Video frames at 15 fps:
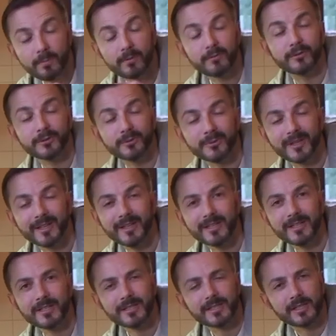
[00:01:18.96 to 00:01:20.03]
powoduje,
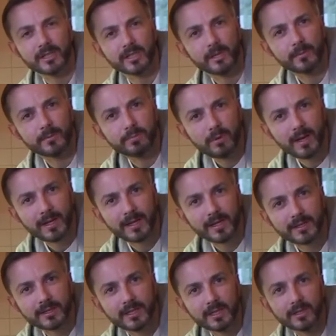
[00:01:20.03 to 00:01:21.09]
że zaczynamy
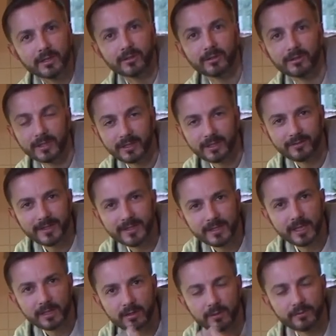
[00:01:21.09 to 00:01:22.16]
płakać to ten kwas
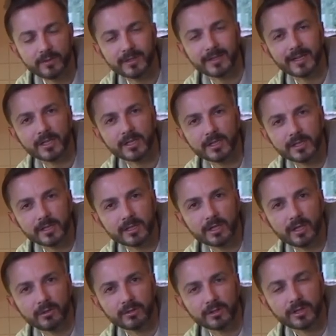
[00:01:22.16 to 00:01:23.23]
siarkowy drażni
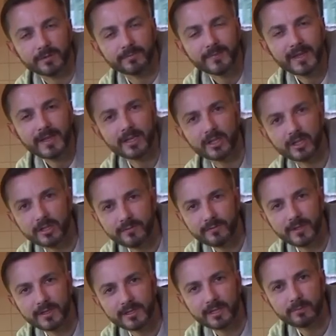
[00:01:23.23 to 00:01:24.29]
nasze oczy. Czym
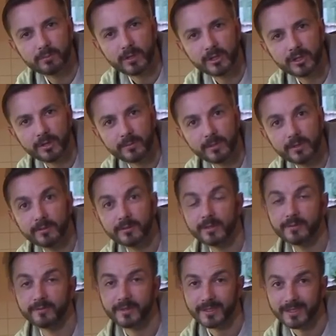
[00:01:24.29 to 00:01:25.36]
więcej płaczemy,
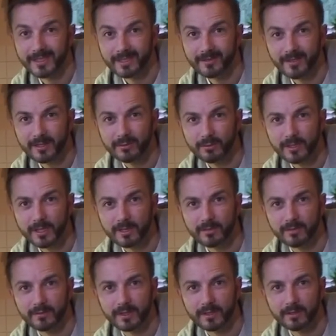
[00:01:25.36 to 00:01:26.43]
tym więcej kwasu
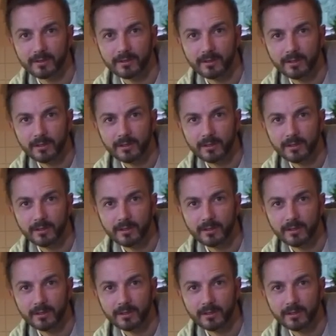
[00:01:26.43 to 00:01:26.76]
siarkowego.